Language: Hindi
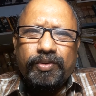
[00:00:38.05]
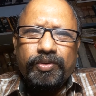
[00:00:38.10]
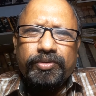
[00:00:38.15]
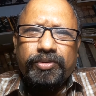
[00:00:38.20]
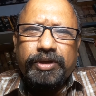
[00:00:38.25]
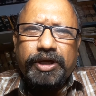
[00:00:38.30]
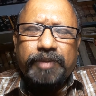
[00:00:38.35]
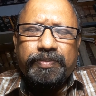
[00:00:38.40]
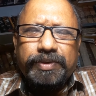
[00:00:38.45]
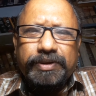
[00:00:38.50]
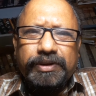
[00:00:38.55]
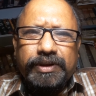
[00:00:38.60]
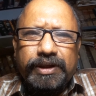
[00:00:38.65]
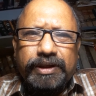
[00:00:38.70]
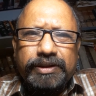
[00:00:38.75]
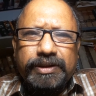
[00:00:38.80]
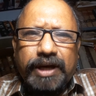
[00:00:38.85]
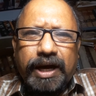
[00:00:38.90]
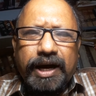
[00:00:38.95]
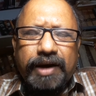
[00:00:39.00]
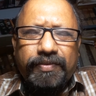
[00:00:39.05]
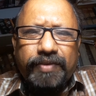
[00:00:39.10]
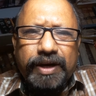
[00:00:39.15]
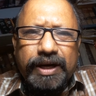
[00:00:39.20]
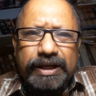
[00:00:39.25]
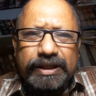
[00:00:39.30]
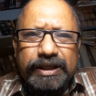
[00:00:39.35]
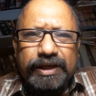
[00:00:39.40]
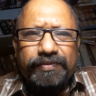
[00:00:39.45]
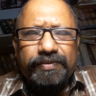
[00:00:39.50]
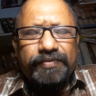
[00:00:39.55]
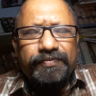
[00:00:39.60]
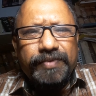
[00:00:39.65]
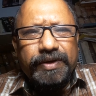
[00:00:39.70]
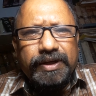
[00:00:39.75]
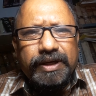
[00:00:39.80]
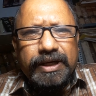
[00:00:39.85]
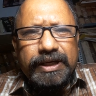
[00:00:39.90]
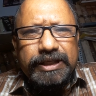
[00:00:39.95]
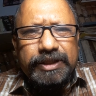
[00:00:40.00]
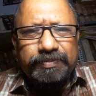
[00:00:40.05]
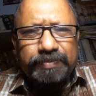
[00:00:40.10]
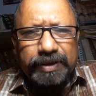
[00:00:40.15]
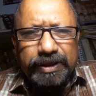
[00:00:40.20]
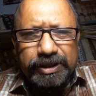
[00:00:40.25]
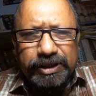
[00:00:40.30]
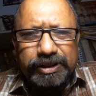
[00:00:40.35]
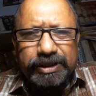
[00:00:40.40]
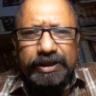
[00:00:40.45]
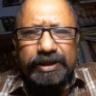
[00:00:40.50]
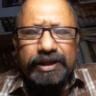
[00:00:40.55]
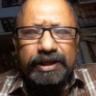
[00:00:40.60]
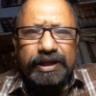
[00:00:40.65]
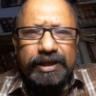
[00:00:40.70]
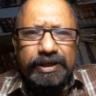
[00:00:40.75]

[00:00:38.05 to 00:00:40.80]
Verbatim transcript: उत्तर प्रदेश आवास एवं विकास परिषद